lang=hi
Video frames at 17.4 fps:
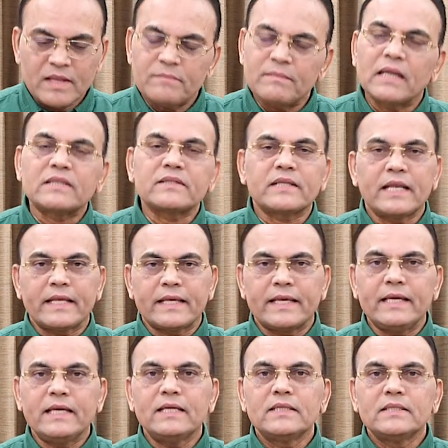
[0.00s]
बात
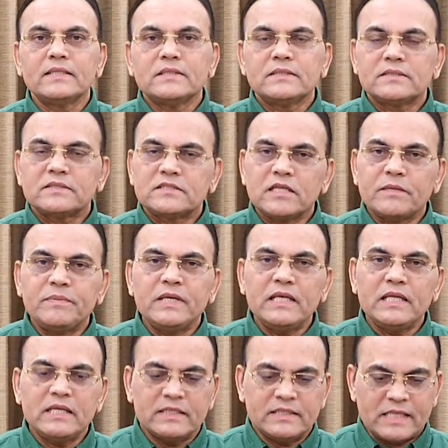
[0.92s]
करेंगे सभी
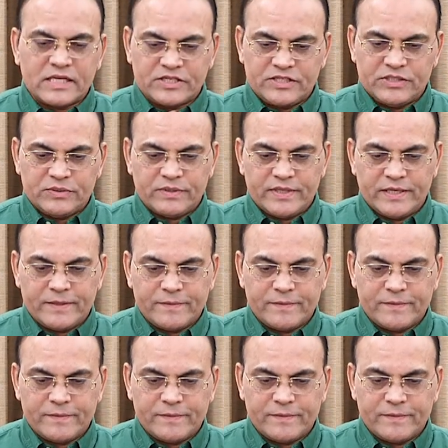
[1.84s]
राशियों की